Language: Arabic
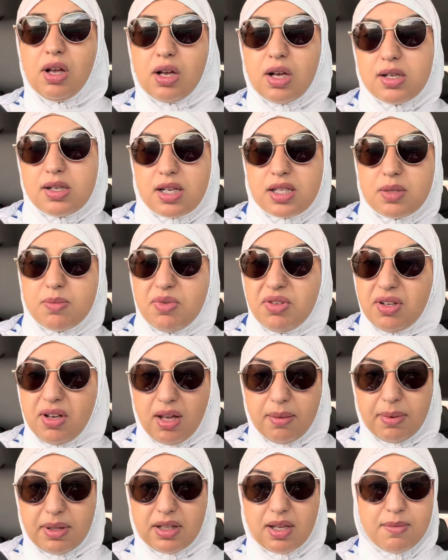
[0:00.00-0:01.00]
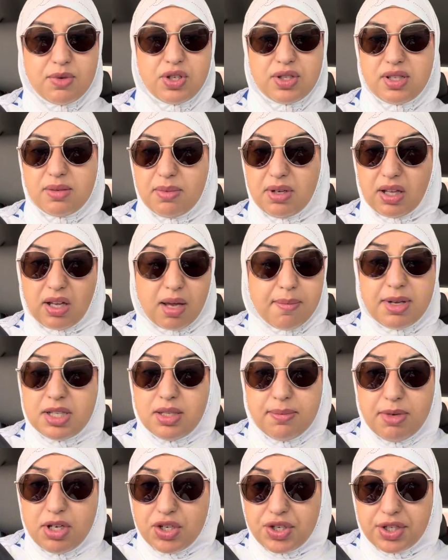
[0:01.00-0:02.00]
كنت كتمنى لعباد الله ما تعمل الخير ما
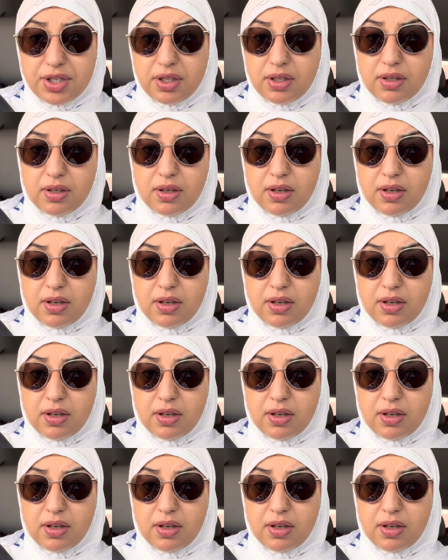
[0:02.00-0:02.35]
شي